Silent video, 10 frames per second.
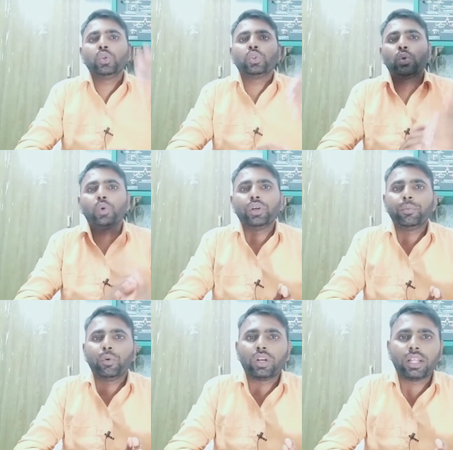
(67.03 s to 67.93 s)
तो कोई
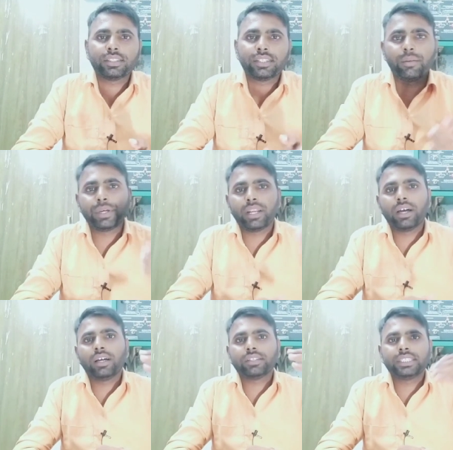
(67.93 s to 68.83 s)
बोल रहा था सर मेरा
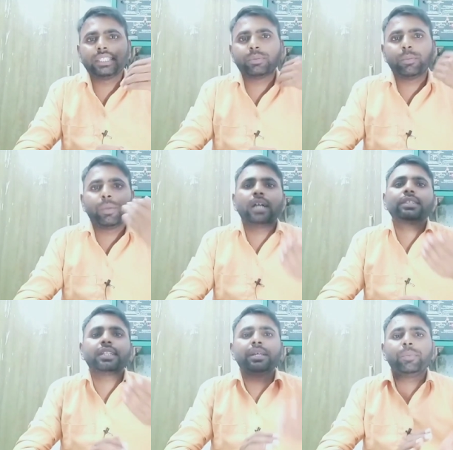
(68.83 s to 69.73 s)
सेट में मार्क्स
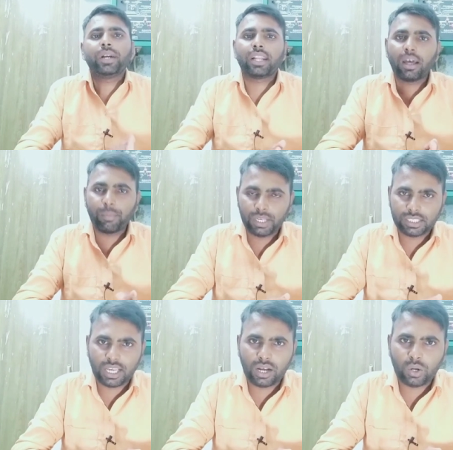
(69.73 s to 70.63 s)
नहीं बढ़ रहा मैं
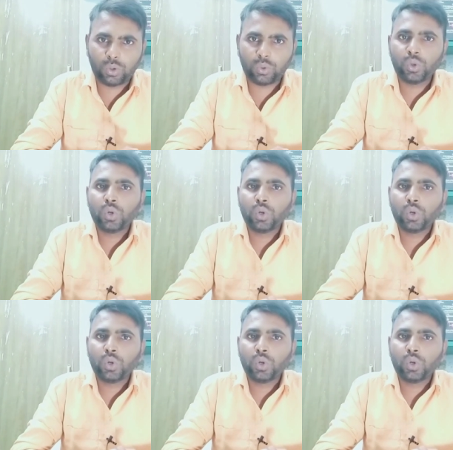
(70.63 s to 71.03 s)
क्या करूं